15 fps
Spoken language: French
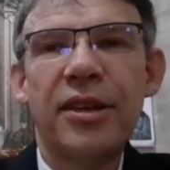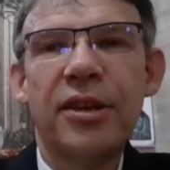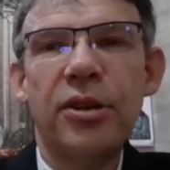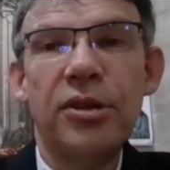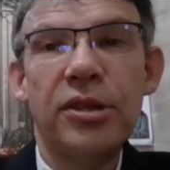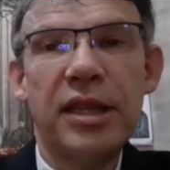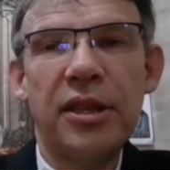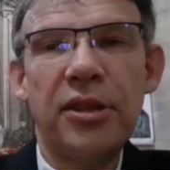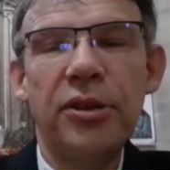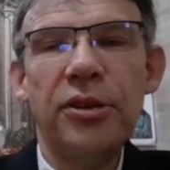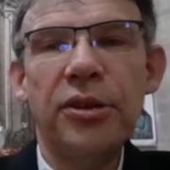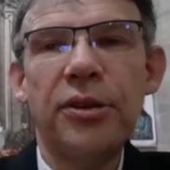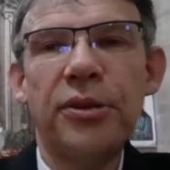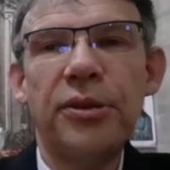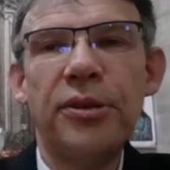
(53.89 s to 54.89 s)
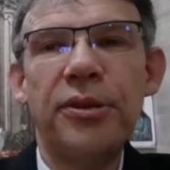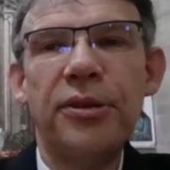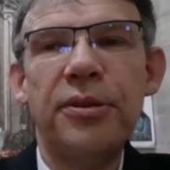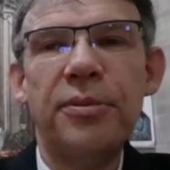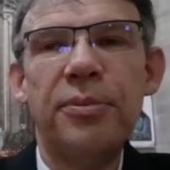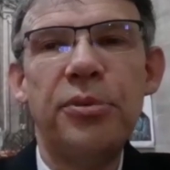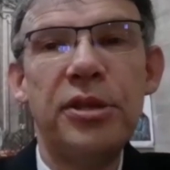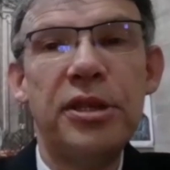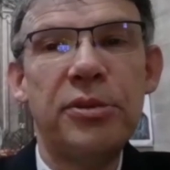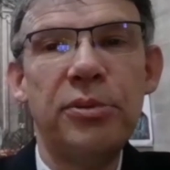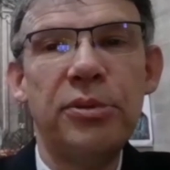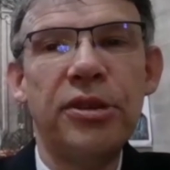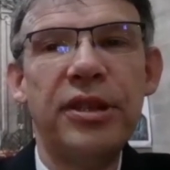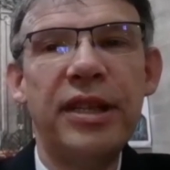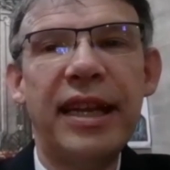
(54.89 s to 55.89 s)
que le Seigneur euh, puisse nous
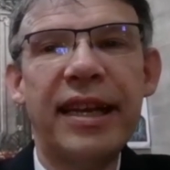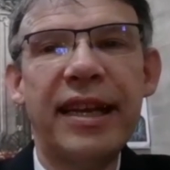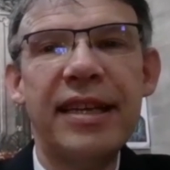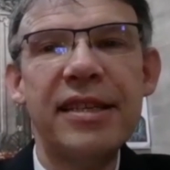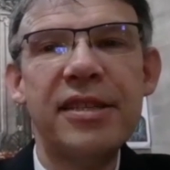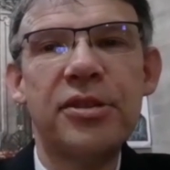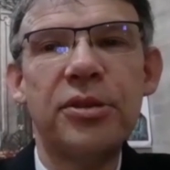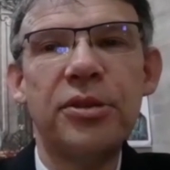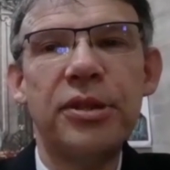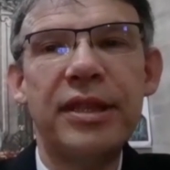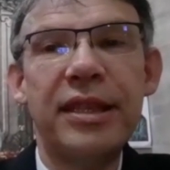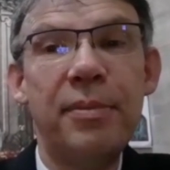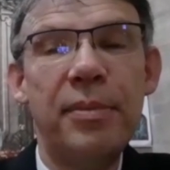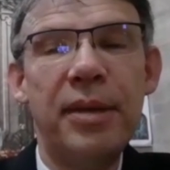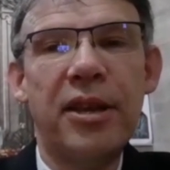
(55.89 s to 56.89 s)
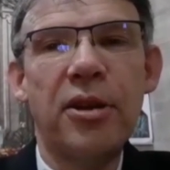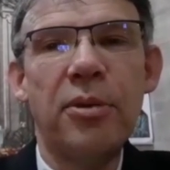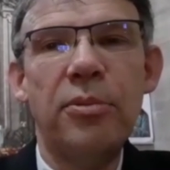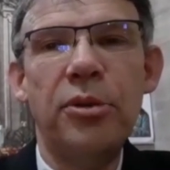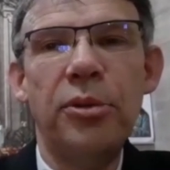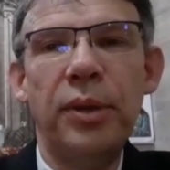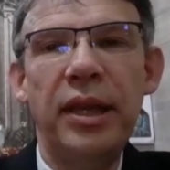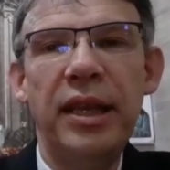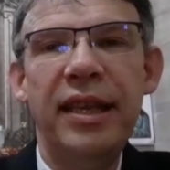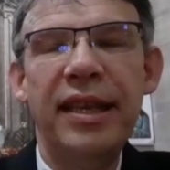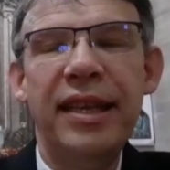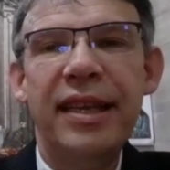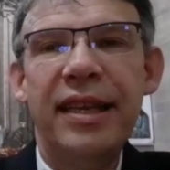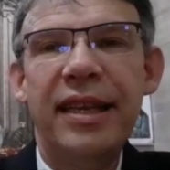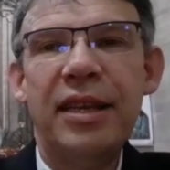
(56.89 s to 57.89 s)
donner la grâce d'aimer comme lui
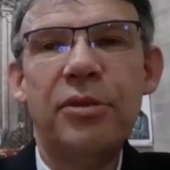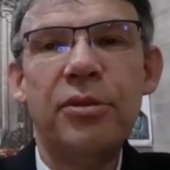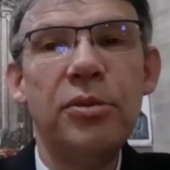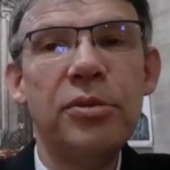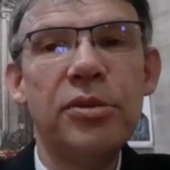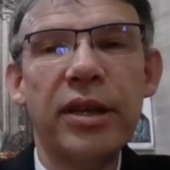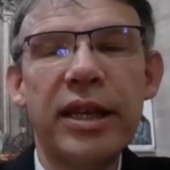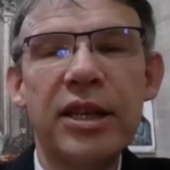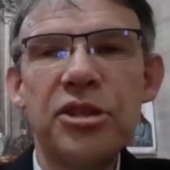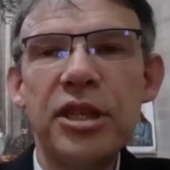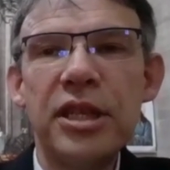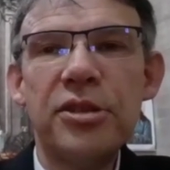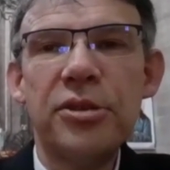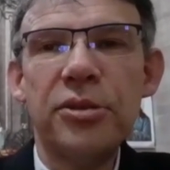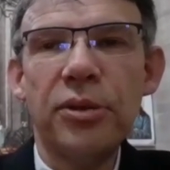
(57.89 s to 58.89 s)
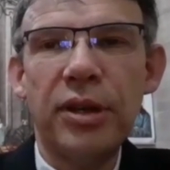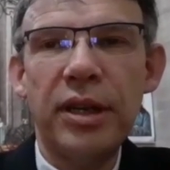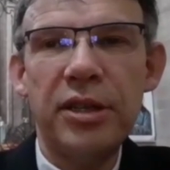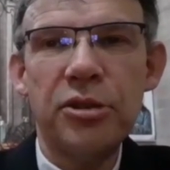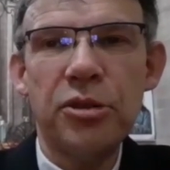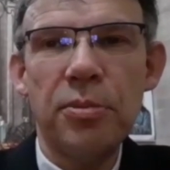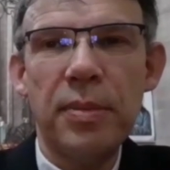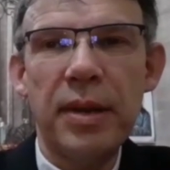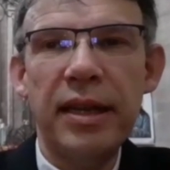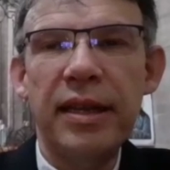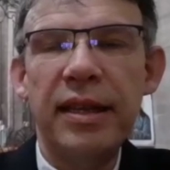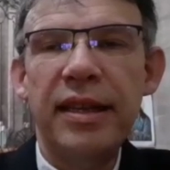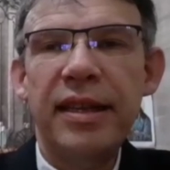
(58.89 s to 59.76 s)
et de nous engager sur les chemins